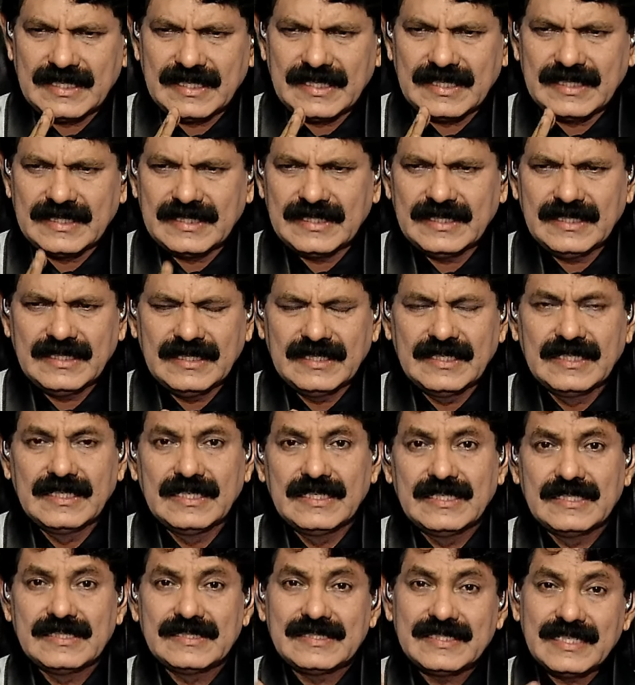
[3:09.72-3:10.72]
இது
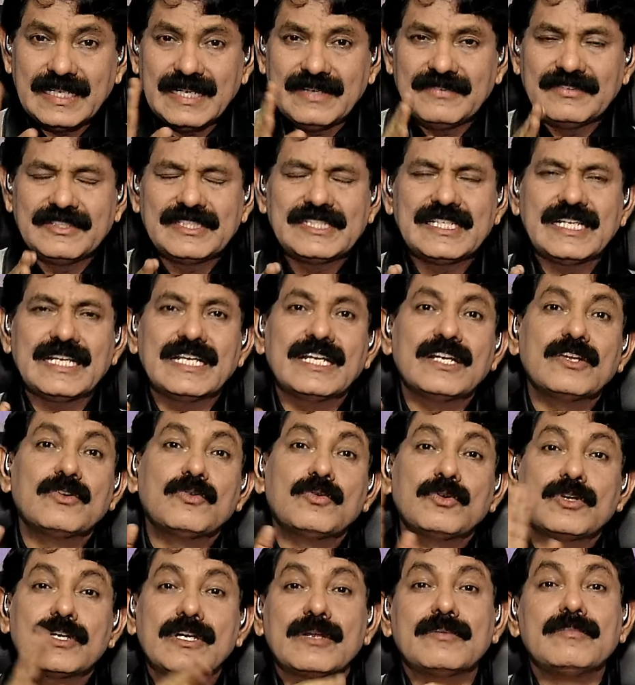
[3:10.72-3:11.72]
சில விஷயங்கள்
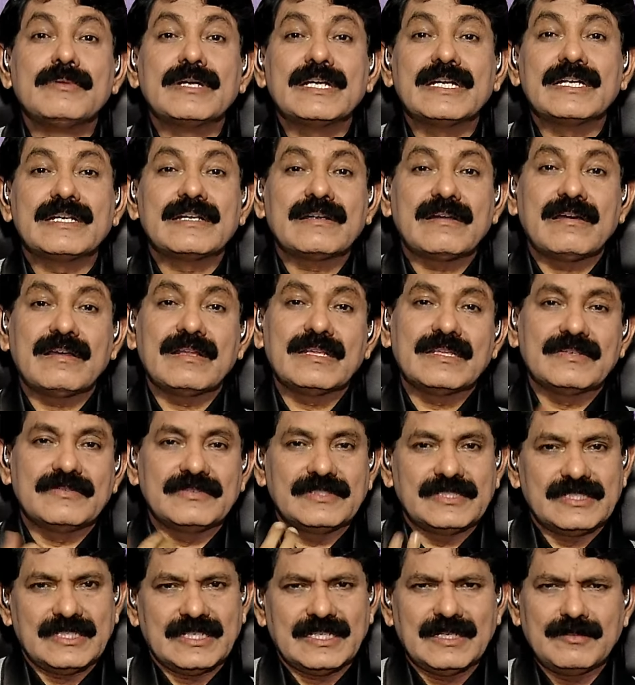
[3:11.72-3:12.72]
குற்றமற்றாத
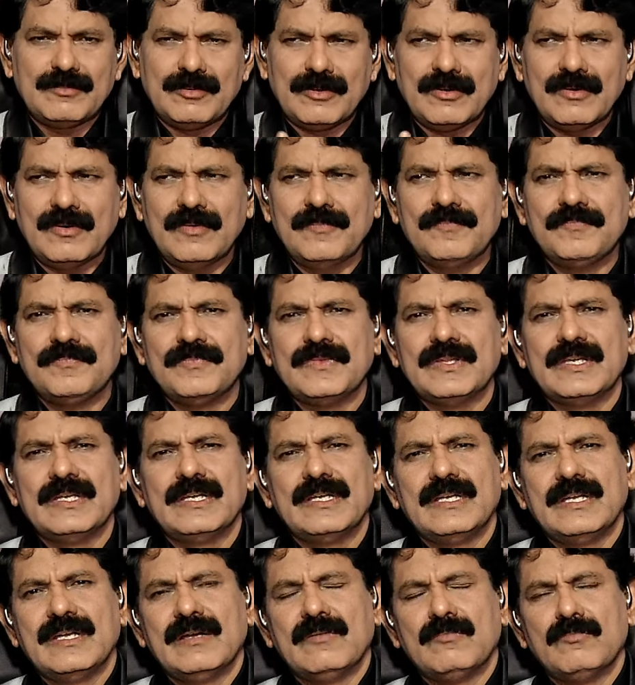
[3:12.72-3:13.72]
விஷயங்கள் இப்போது
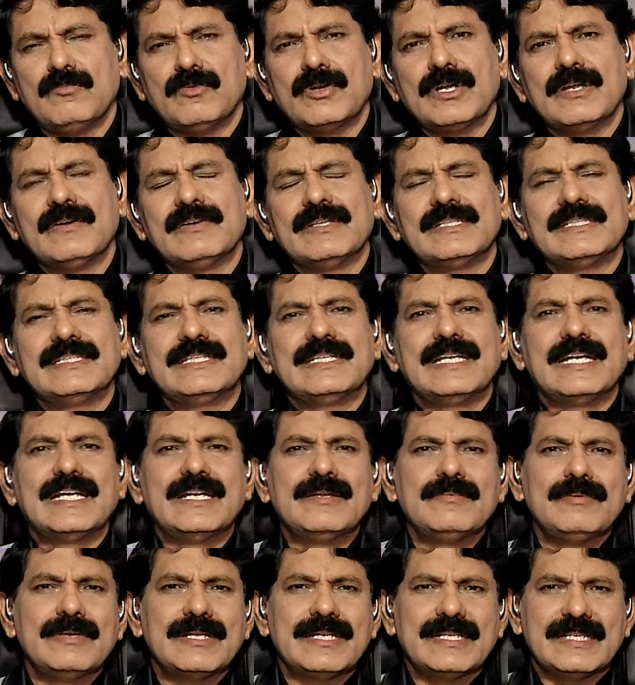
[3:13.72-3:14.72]
முன்னே வந்து
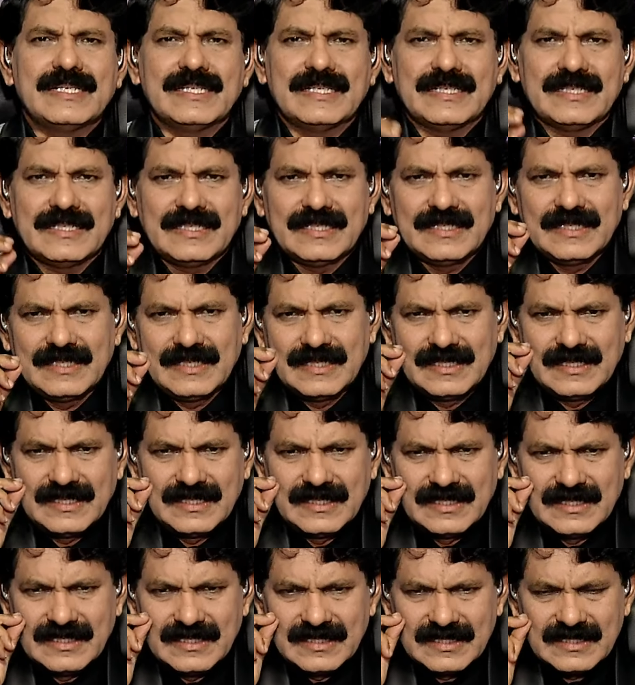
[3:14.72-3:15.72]
ரெண்டு பேர்
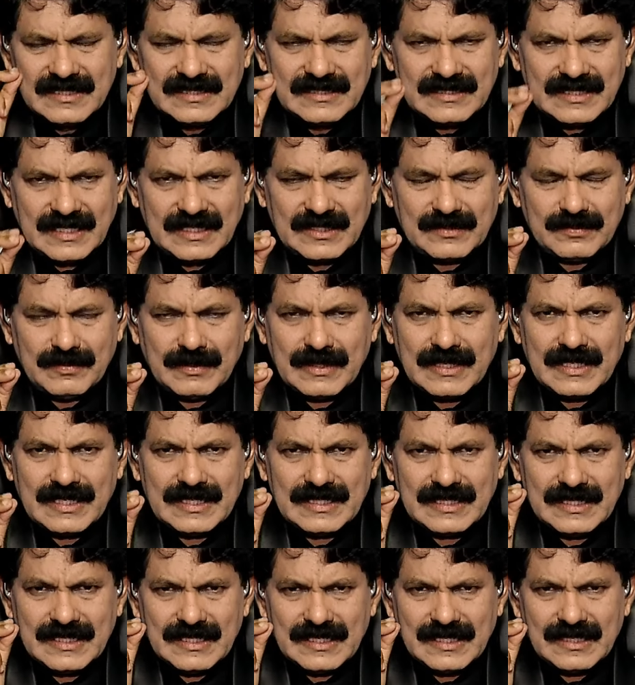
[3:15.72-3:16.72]
செக்ஸ்
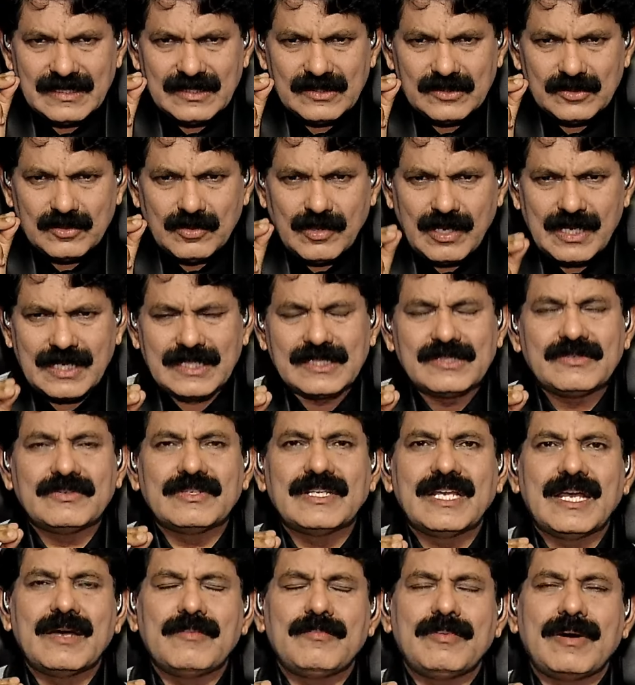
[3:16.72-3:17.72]
பண்ணுறத துவாரத்து
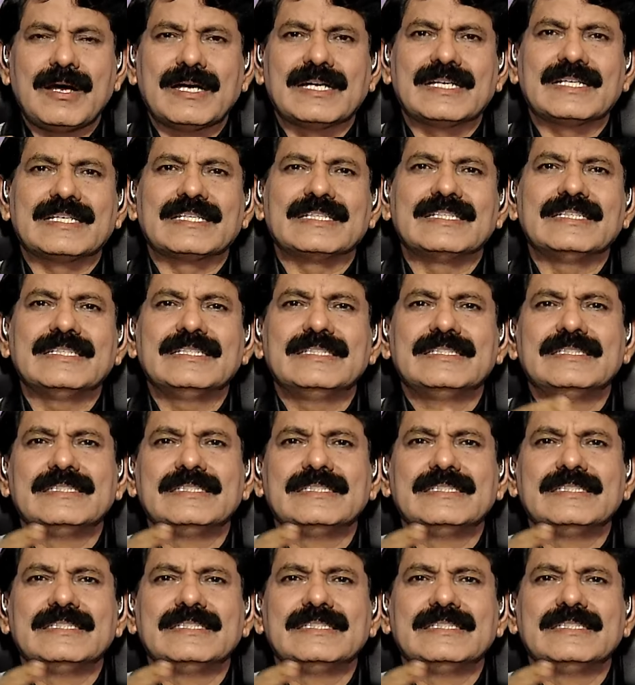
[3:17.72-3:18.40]
வழியாக பார்க்குறது